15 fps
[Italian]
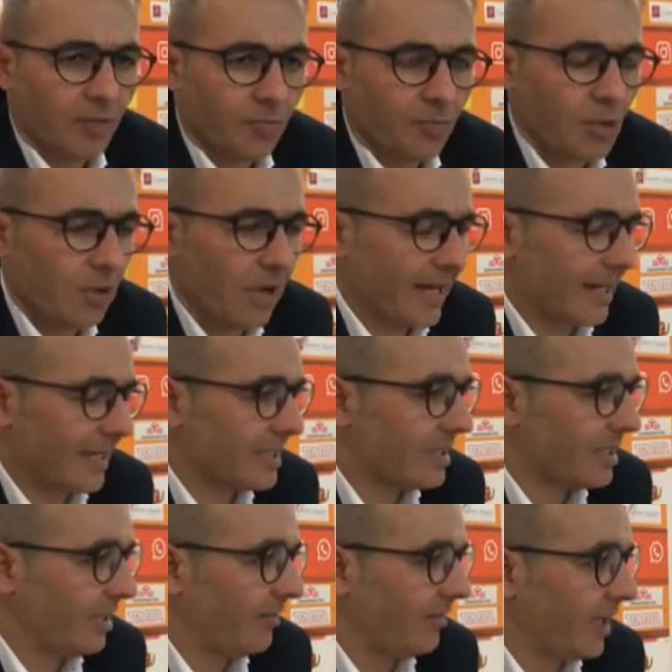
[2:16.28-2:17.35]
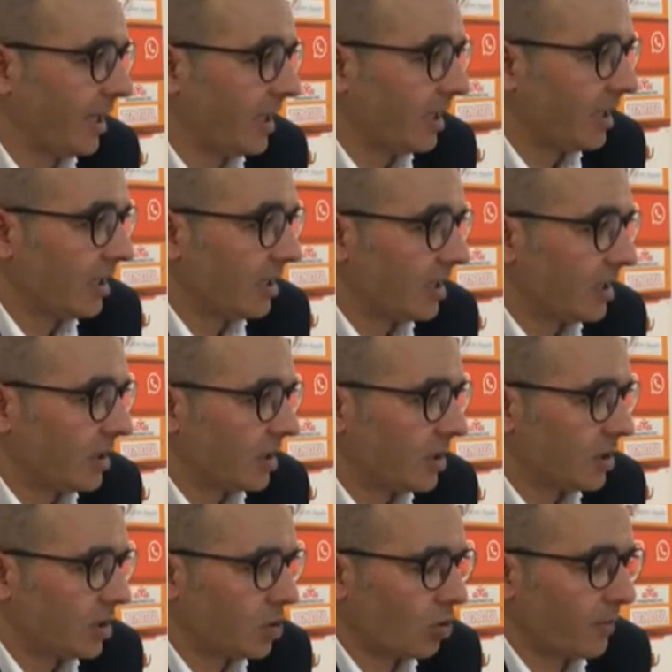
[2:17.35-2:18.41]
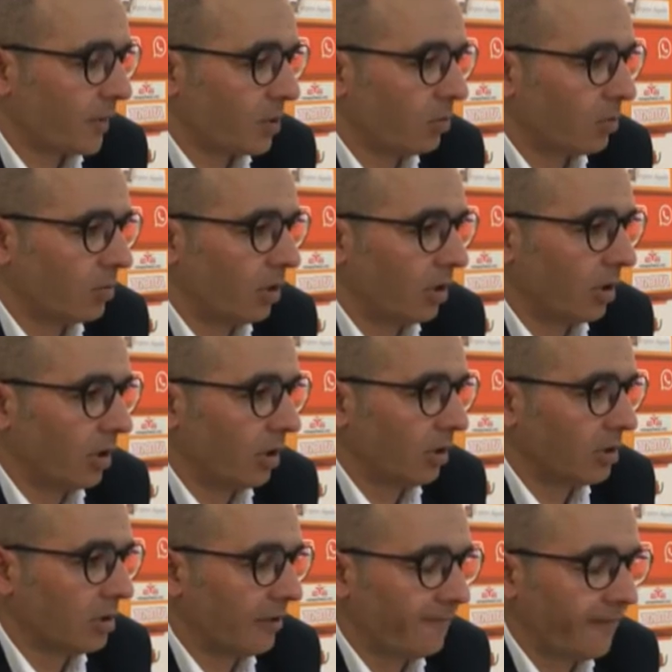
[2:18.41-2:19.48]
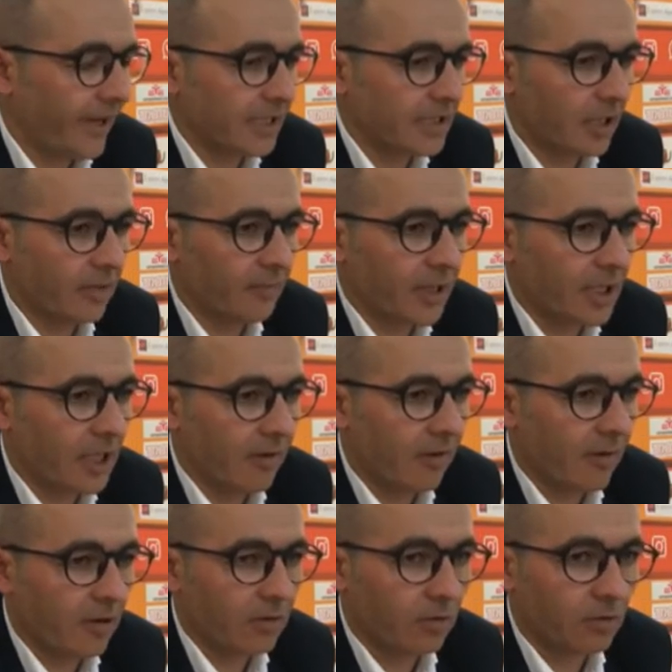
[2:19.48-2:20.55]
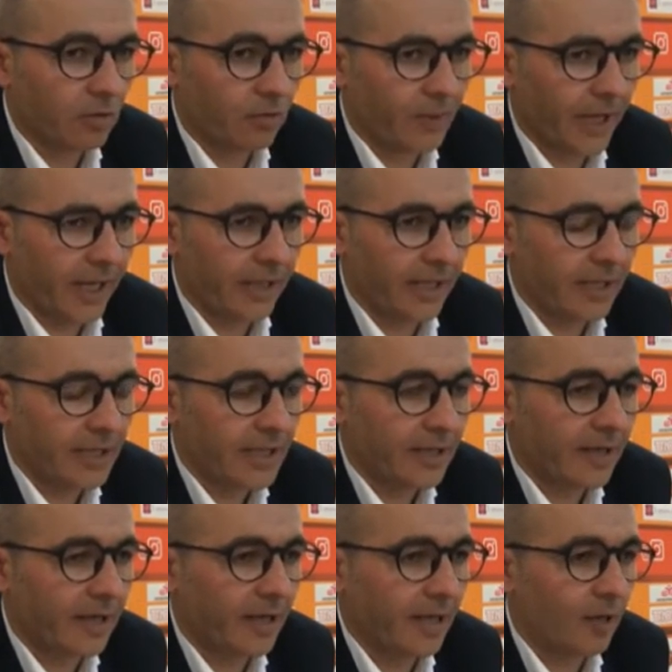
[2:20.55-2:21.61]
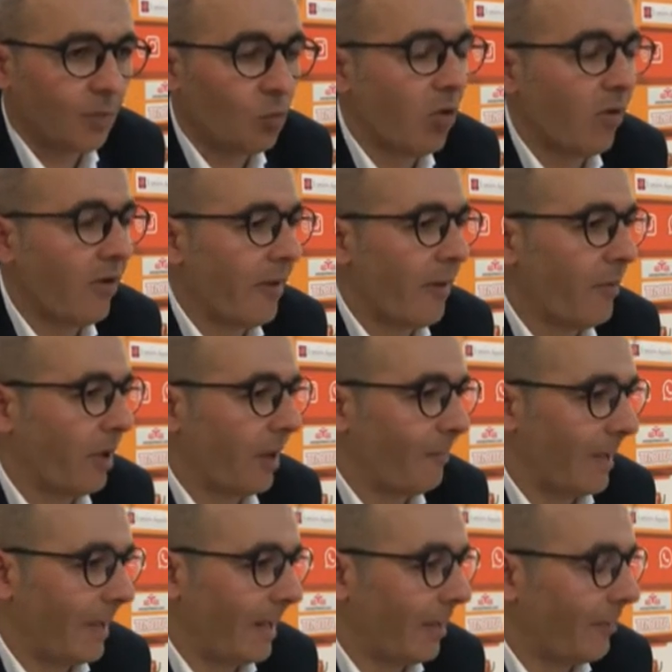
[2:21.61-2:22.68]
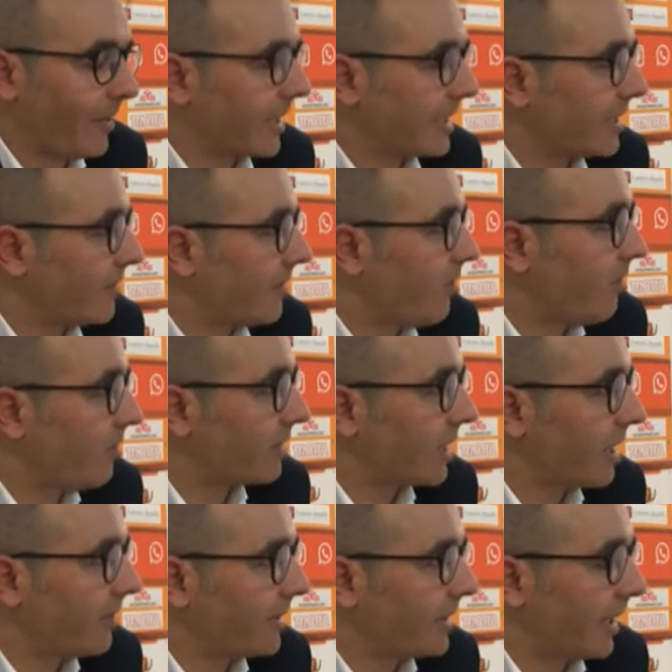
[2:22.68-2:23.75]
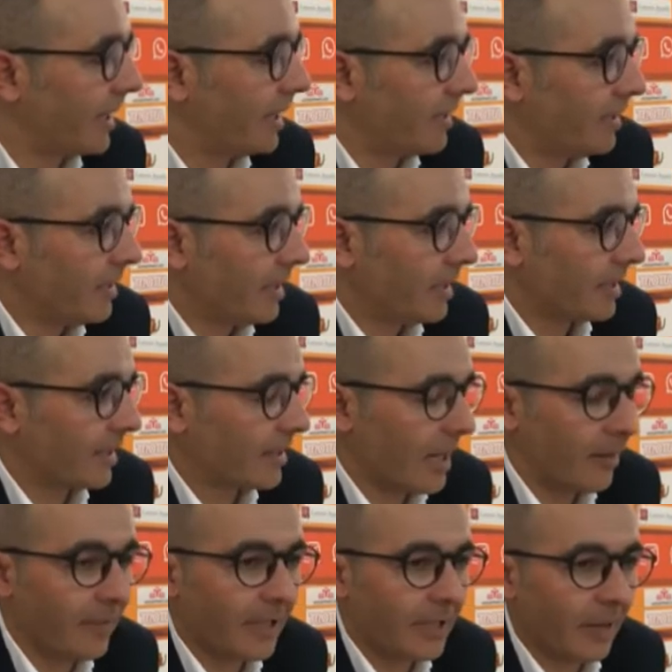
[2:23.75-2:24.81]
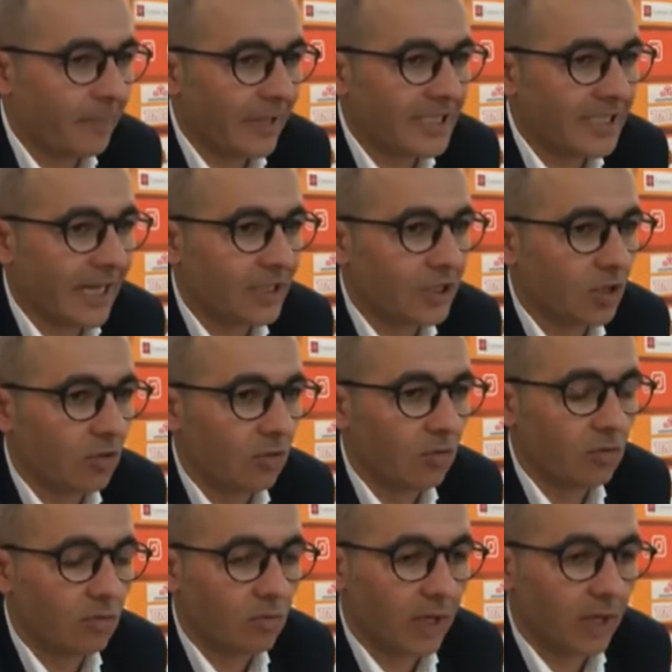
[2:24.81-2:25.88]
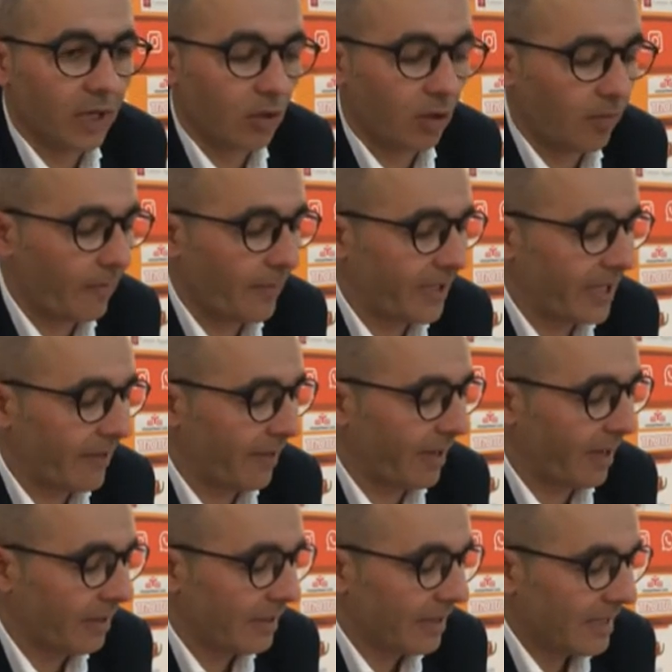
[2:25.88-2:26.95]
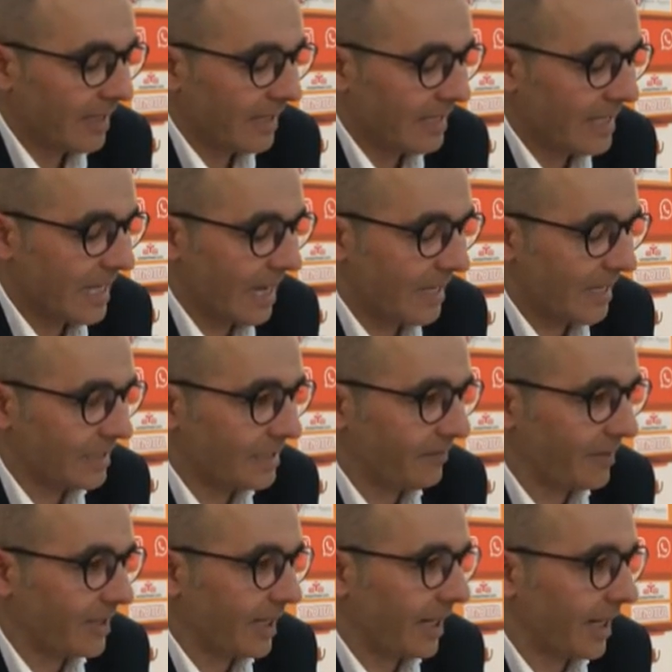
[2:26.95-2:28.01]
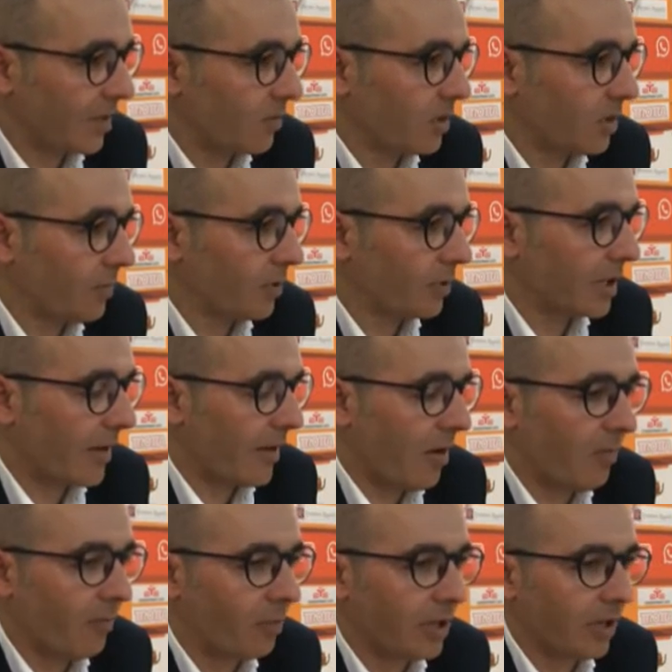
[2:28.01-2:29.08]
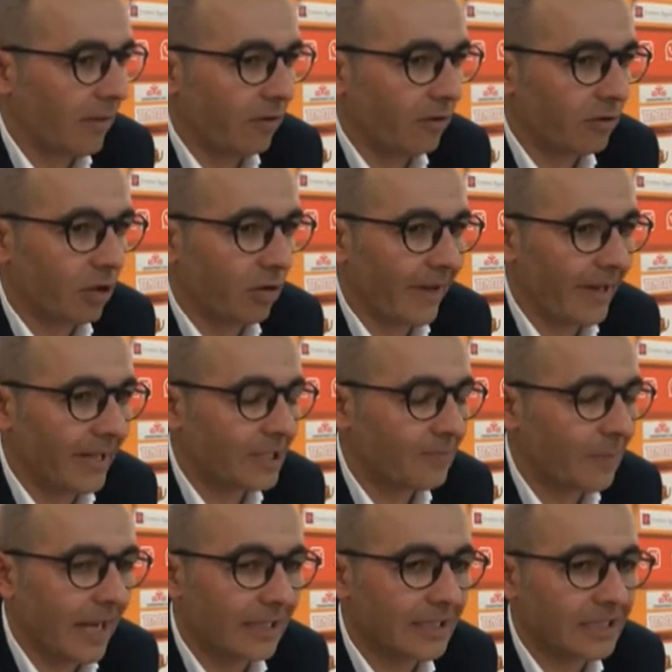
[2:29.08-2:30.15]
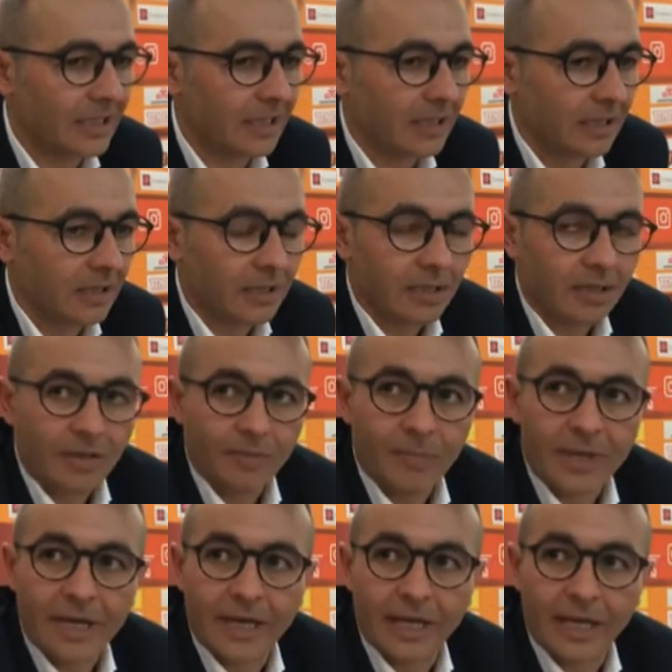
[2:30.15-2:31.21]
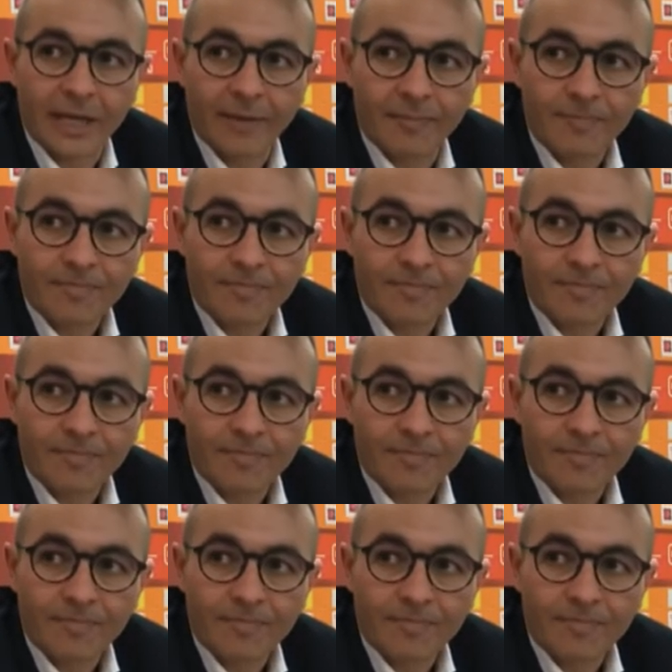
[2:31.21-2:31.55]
più aggressivi soprattutto in difesa ripartivamo in contropiede e muovevamo la palla perché sapevamo tramite, che tramite i passaggi comunque Roma perdeva di aggressività e quindi potevamo, potevamo trovare spazi per,